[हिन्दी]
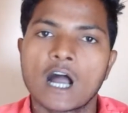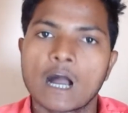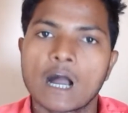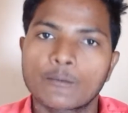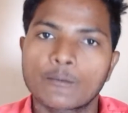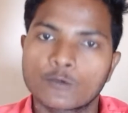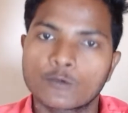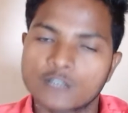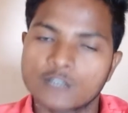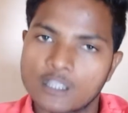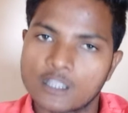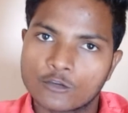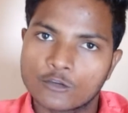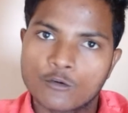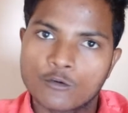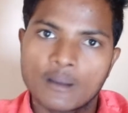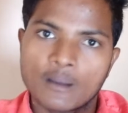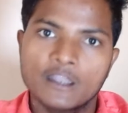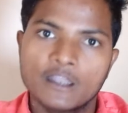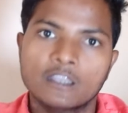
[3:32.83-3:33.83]
आपको ज़्यादा
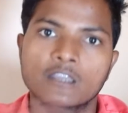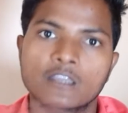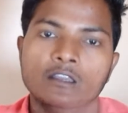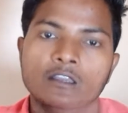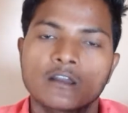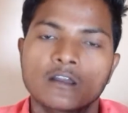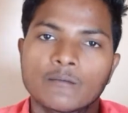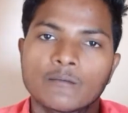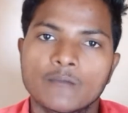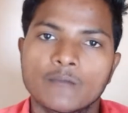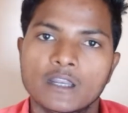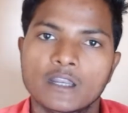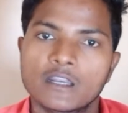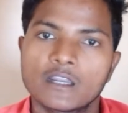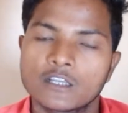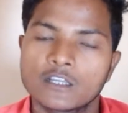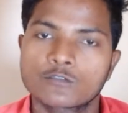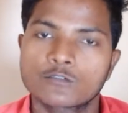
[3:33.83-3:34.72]
घुमाने की मैंने नहीं